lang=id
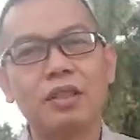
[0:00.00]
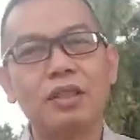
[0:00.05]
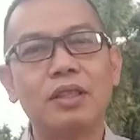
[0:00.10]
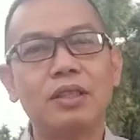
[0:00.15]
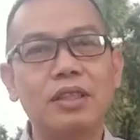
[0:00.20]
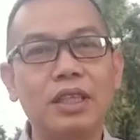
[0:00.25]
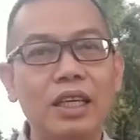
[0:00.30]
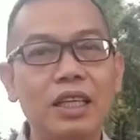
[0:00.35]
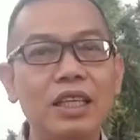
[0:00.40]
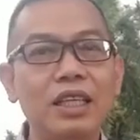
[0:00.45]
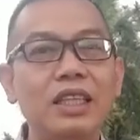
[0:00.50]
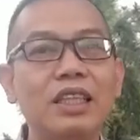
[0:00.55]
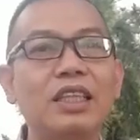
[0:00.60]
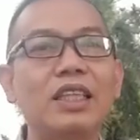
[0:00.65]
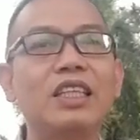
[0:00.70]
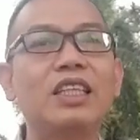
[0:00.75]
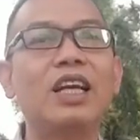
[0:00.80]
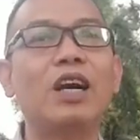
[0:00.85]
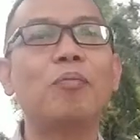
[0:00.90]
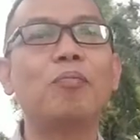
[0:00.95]
jadi
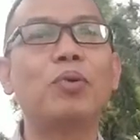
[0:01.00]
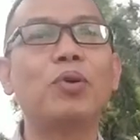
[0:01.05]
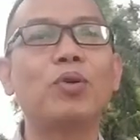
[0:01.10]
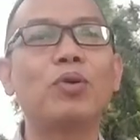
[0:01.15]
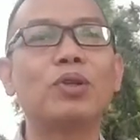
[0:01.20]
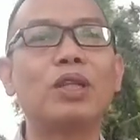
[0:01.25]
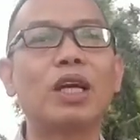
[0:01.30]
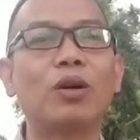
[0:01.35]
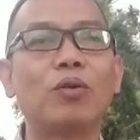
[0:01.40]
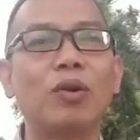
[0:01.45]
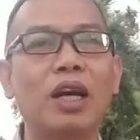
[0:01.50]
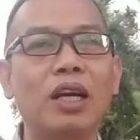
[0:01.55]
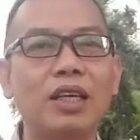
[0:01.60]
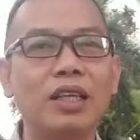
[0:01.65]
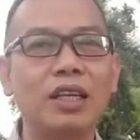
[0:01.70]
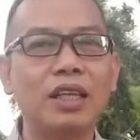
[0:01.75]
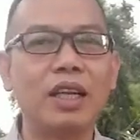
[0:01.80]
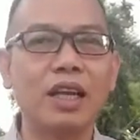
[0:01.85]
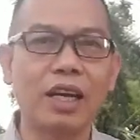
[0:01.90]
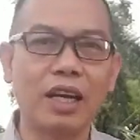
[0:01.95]
tidak perlu takut
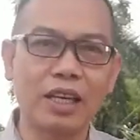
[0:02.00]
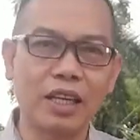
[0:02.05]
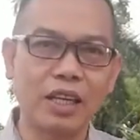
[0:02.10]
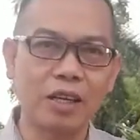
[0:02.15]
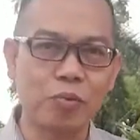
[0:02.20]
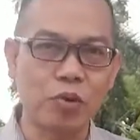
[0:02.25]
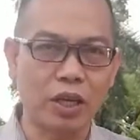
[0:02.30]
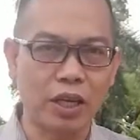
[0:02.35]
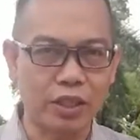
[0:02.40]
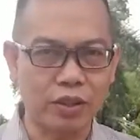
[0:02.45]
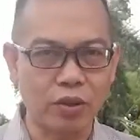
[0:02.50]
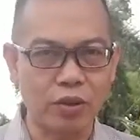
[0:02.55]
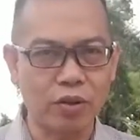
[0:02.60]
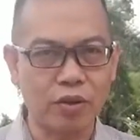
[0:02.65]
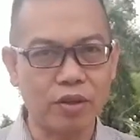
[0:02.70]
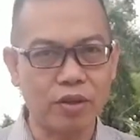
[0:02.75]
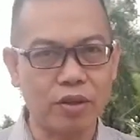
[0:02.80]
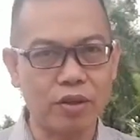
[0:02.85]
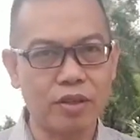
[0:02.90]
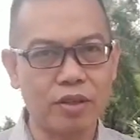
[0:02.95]
lagi dengan debt collector
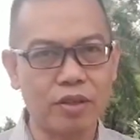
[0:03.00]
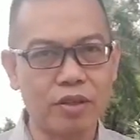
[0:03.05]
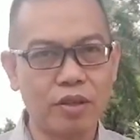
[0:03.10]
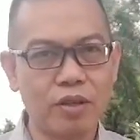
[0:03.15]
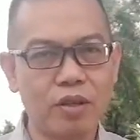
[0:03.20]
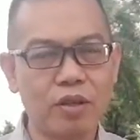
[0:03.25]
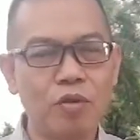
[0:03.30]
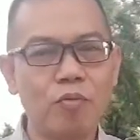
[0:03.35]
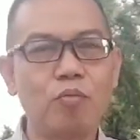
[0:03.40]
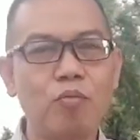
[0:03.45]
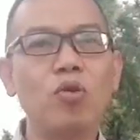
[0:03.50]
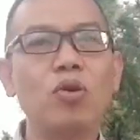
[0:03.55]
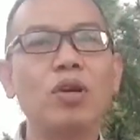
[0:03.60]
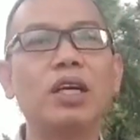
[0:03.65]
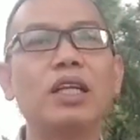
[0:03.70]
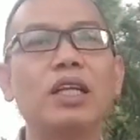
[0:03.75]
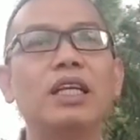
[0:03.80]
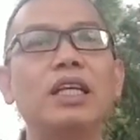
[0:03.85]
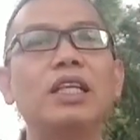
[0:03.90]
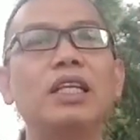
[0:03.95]

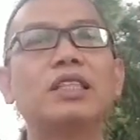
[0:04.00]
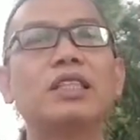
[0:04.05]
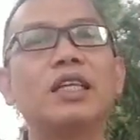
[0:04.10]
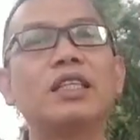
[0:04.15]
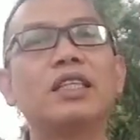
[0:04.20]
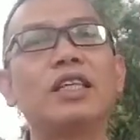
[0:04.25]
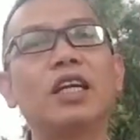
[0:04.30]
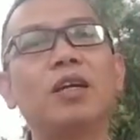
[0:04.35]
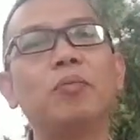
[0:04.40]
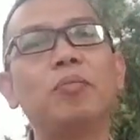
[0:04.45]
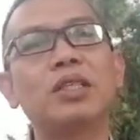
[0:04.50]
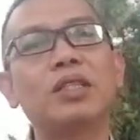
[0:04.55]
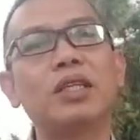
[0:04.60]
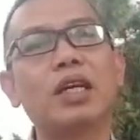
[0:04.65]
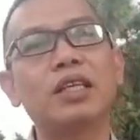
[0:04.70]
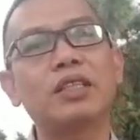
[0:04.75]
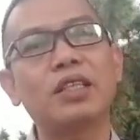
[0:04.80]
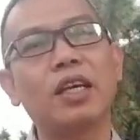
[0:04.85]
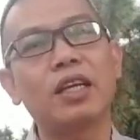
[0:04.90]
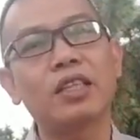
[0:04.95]
mungkin ini saja yang
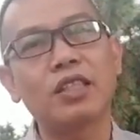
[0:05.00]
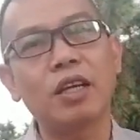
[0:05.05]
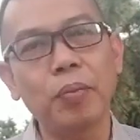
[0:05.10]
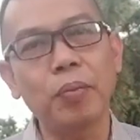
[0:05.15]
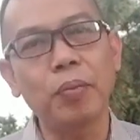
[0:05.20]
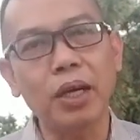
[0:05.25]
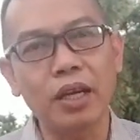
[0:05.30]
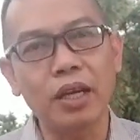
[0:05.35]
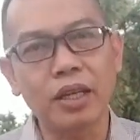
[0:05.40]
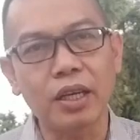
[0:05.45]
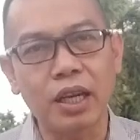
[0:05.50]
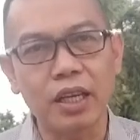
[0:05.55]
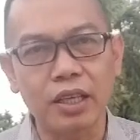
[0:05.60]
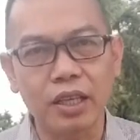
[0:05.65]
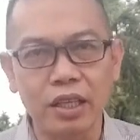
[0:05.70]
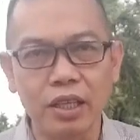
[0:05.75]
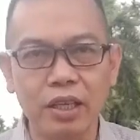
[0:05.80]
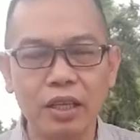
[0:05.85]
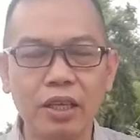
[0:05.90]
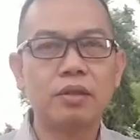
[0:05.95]
bisa saya sampaikan kali
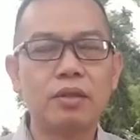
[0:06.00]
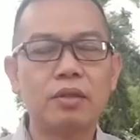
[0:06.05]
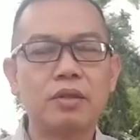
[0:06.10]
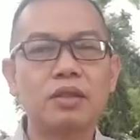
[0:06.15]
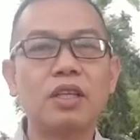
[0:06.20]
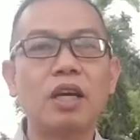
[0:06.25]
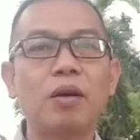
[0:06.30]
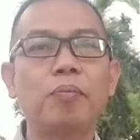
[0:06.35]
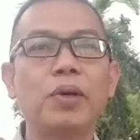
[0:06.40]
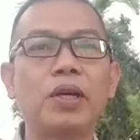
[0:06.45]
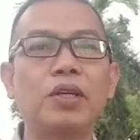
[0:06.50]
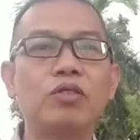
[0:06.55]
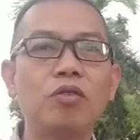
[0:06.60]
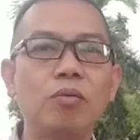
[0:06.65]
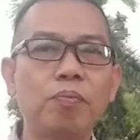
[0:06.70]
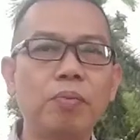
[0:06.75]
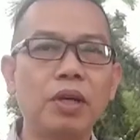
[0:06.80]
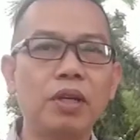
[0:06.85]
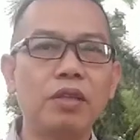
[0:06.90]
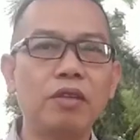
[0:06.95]
ini sampai
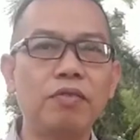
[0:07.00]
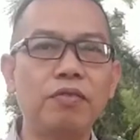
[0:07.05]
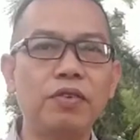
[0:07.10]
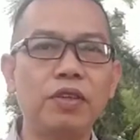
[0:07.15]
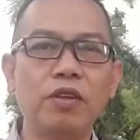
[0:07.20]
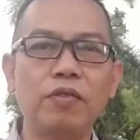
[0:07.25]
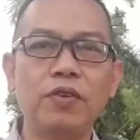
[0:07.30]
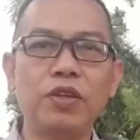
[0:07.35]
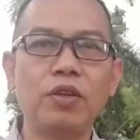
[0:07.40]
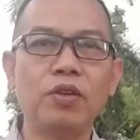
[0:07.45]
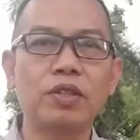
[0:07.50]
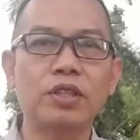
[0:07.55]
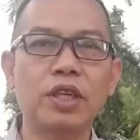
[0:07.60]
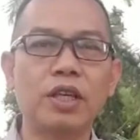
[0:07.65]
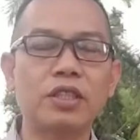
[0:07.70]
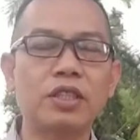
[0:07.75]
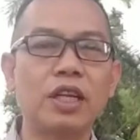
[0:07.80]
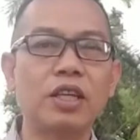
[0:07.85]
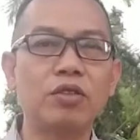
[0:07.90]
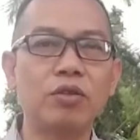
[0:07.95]
jumpa di video-video saya
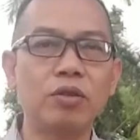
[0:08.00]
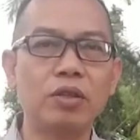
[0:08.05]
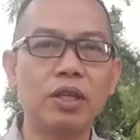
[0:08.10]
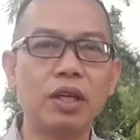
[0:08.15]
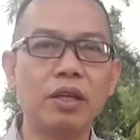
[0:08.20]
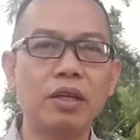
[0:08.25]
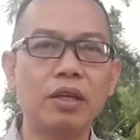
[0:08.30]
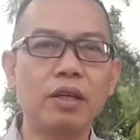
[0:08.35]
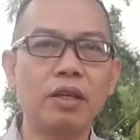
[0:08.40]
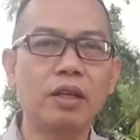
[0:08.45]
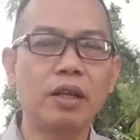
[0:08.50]
selanjutnya